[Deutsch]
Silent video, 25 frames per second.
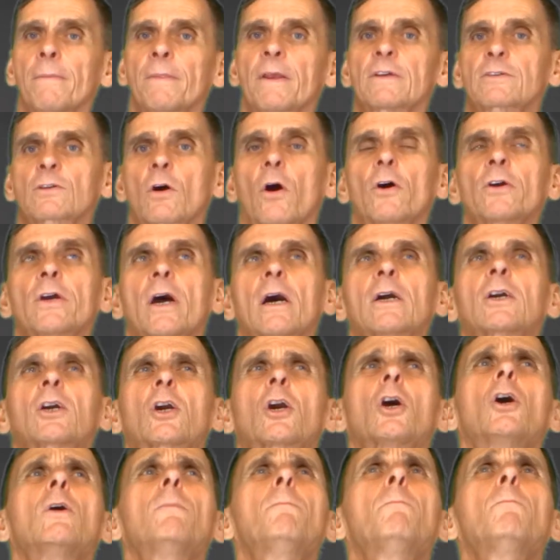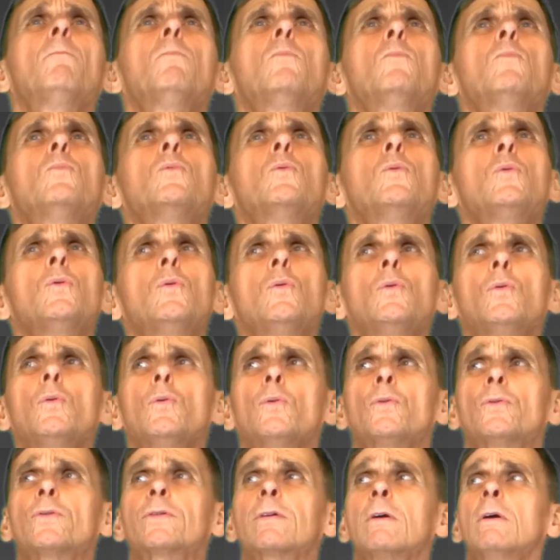dass euer
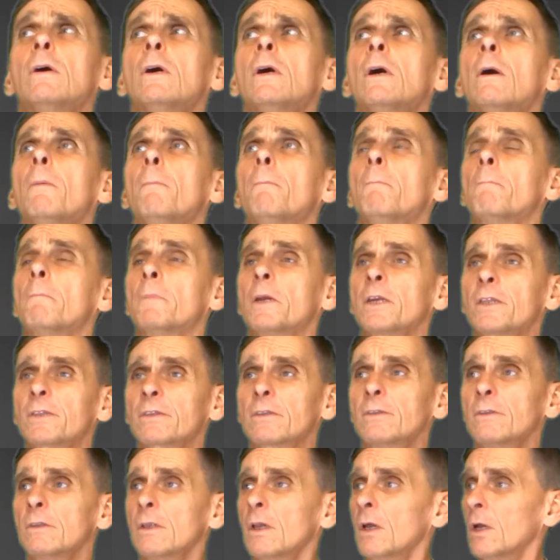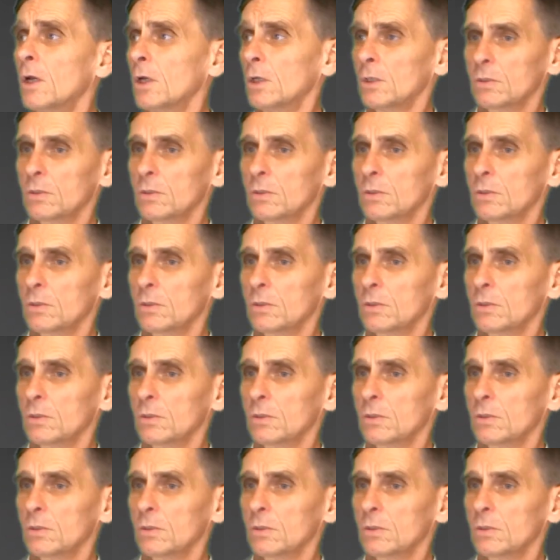Gemüt mitten